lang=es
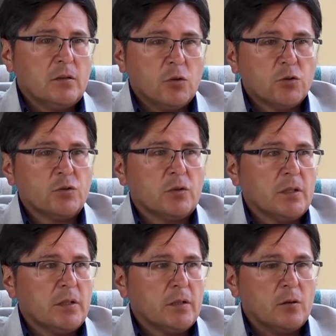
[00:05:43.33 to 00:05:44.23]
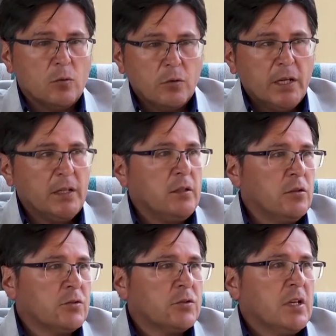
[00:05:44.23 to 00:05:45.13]
dos eh,
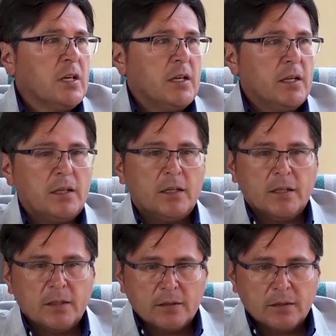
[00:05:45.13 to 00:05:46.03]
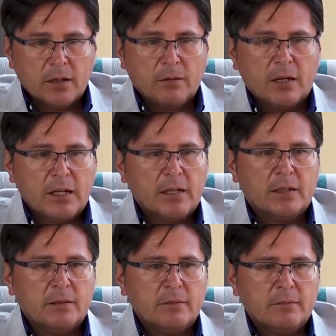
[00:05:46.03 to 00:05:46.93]
jujeños eh,
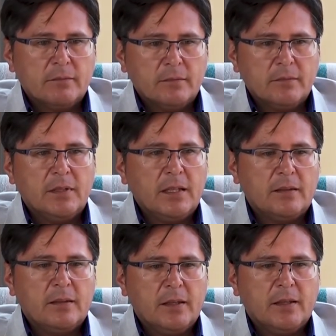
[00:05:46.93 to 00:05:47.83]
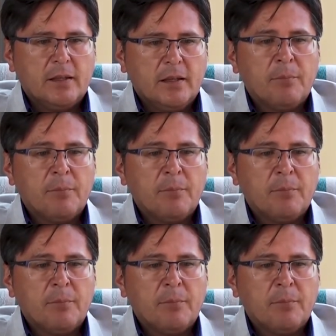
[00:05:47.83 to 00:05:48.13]
trabajan desde